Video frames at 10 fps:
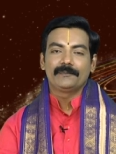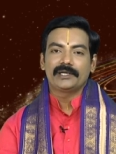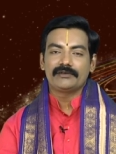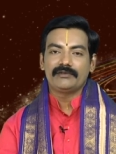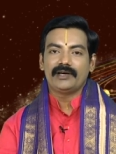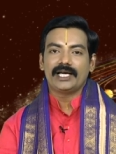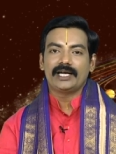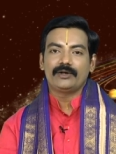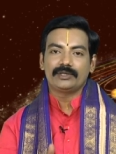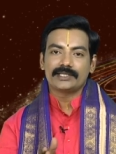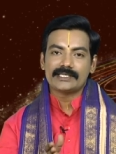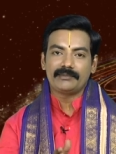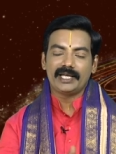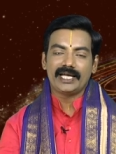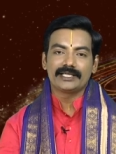ప్రతి వ్యవహారంలో కొంత
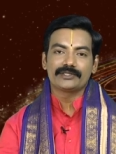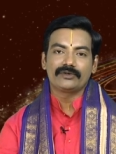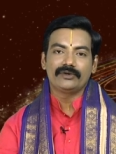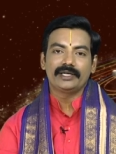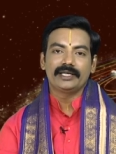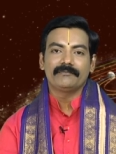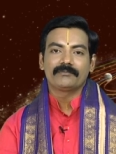సమయాన్ని తీసుకోండి